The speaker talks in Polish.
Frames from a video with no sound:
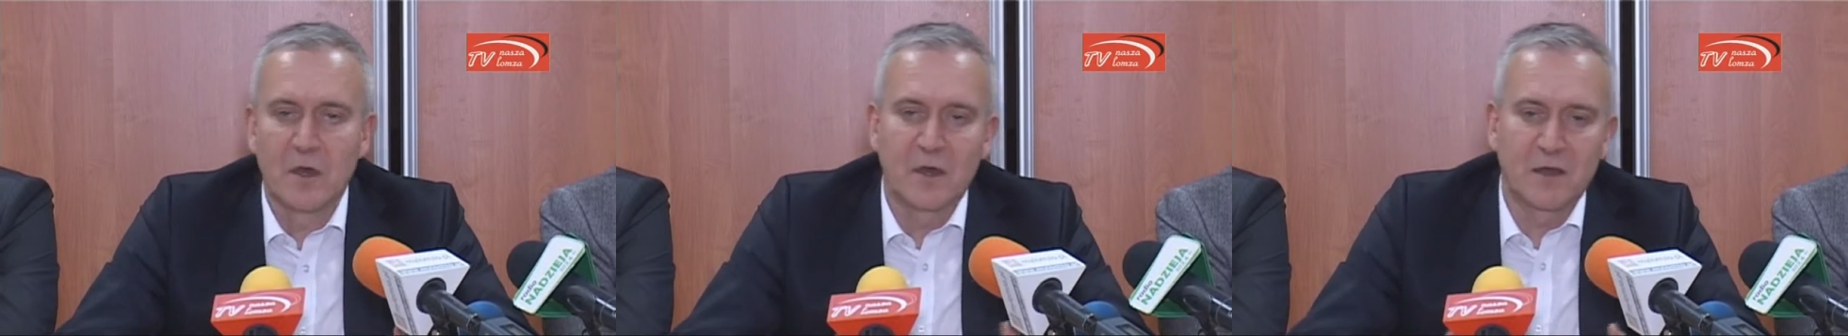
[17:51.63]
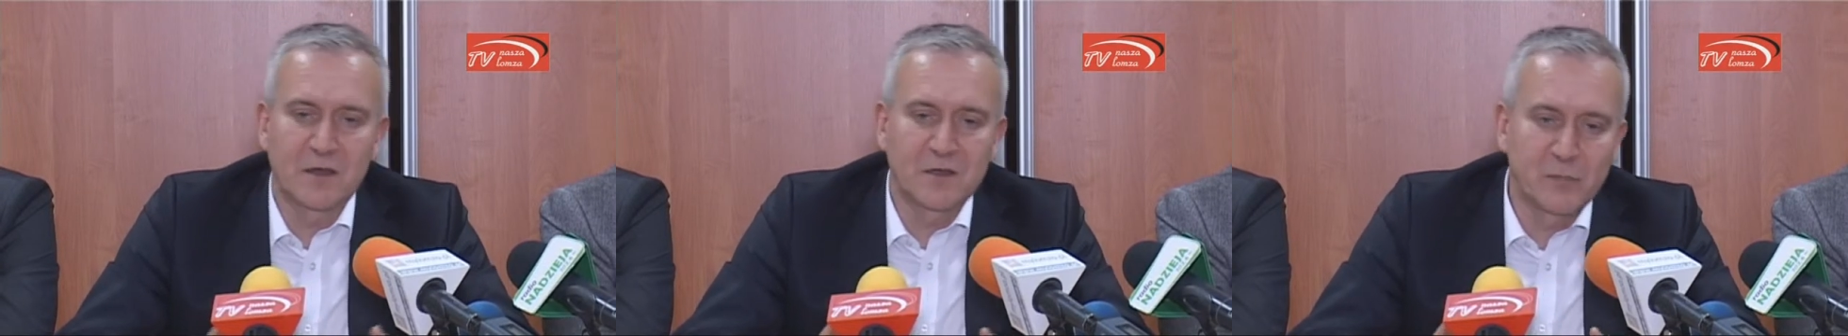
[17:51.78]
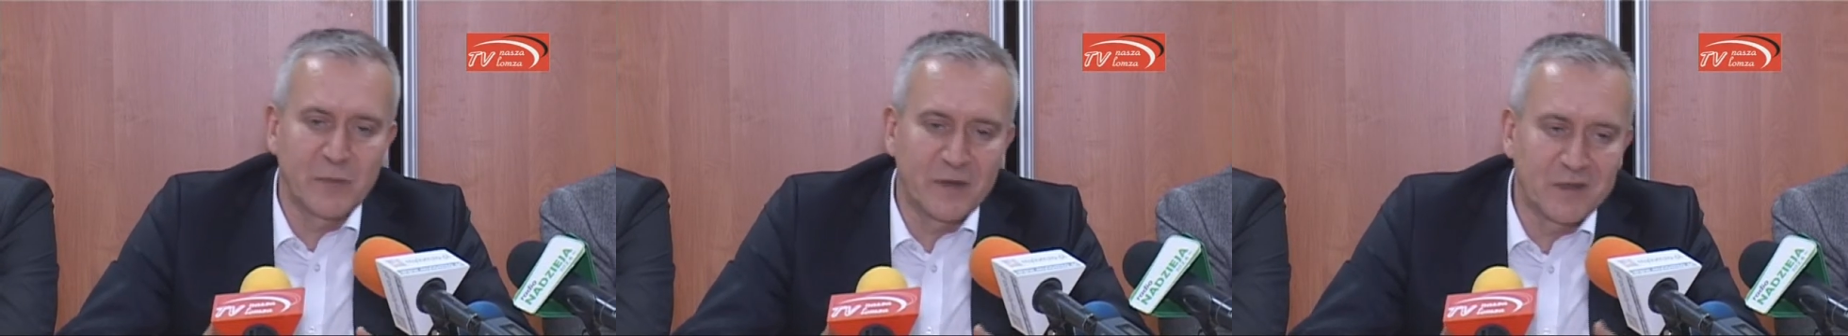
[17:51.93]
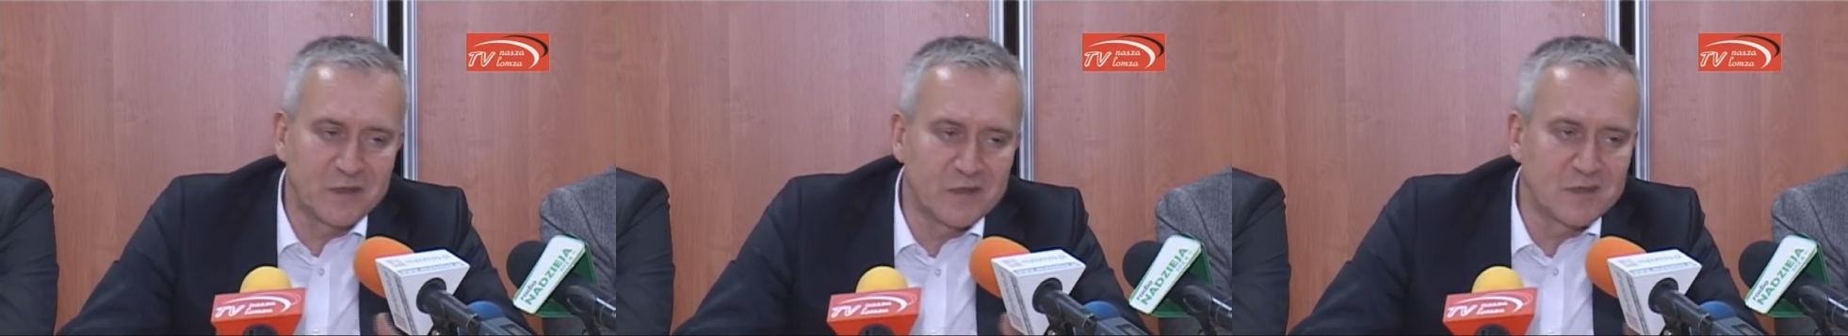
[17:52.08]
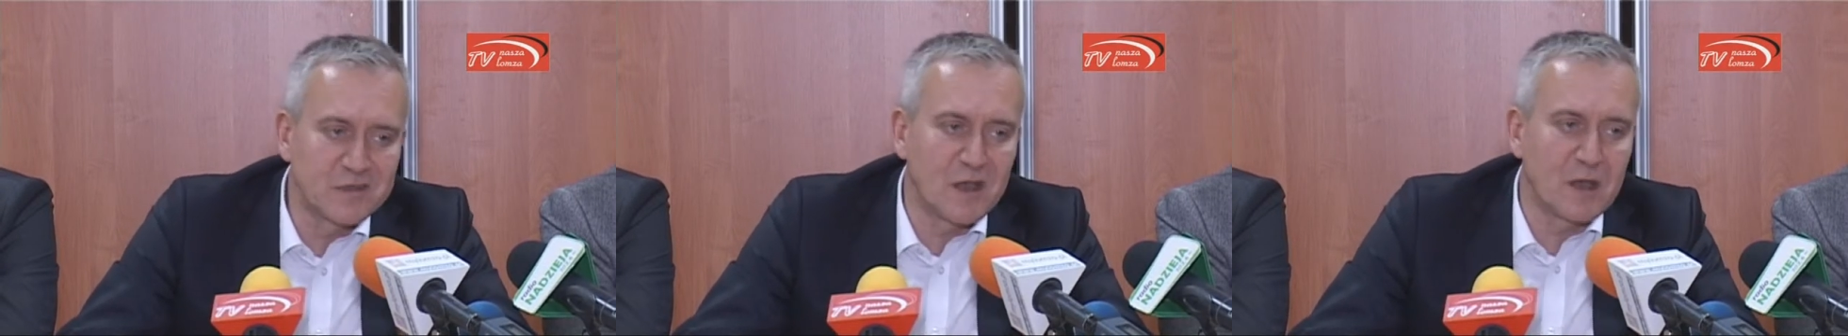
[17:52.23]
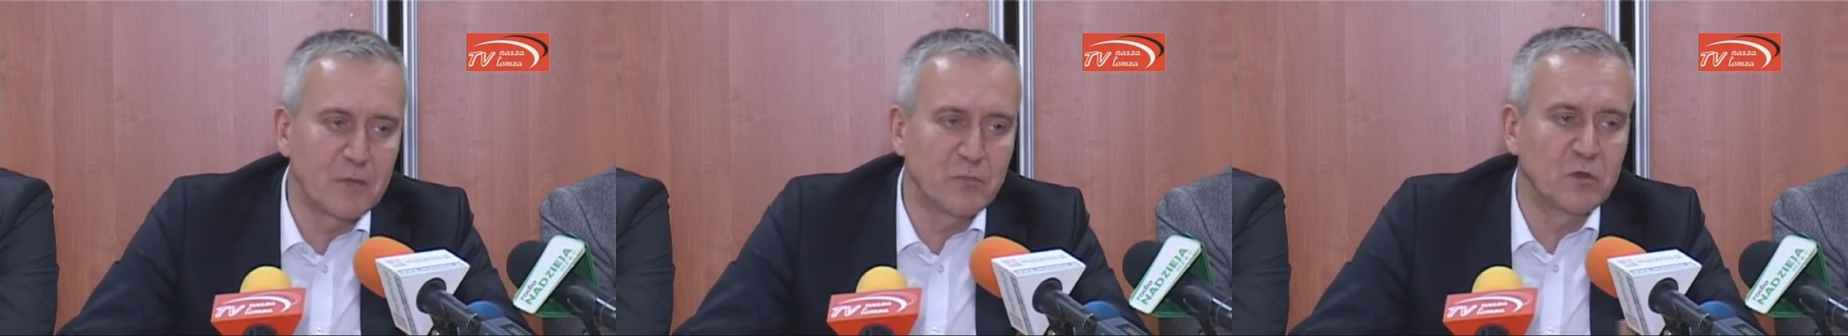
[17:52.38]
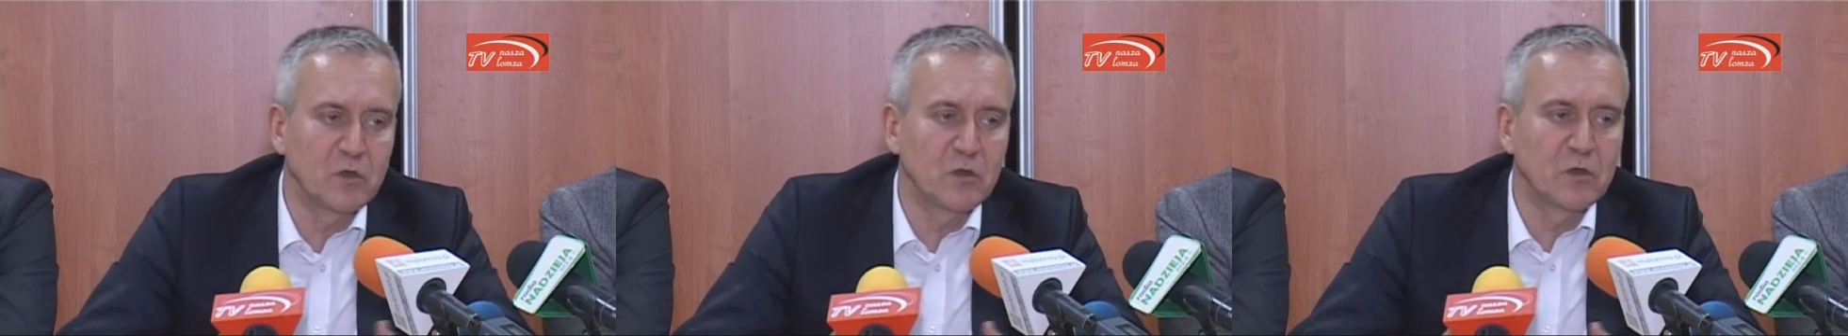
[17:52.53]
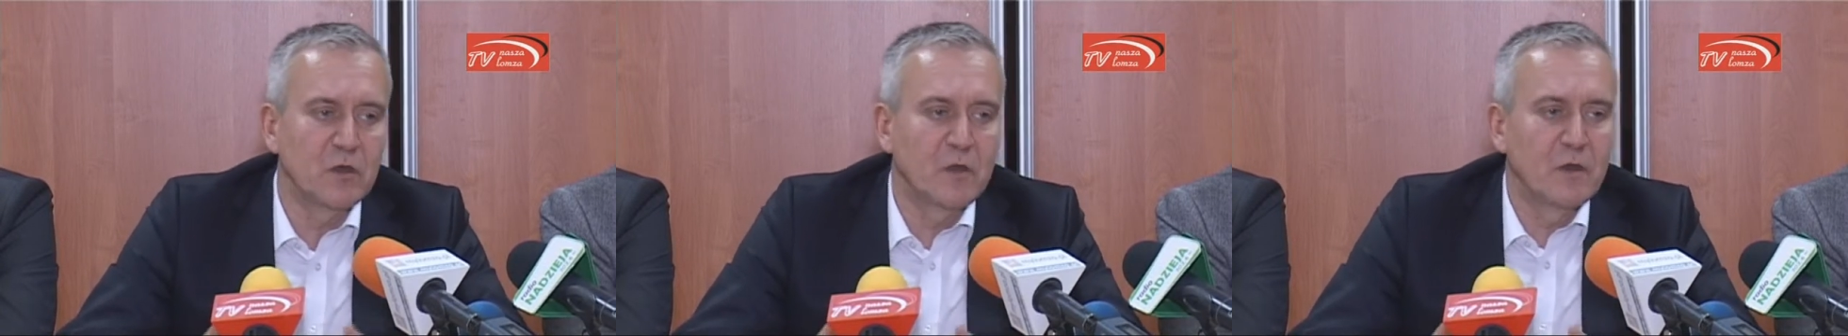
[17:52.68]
ekspertyzami,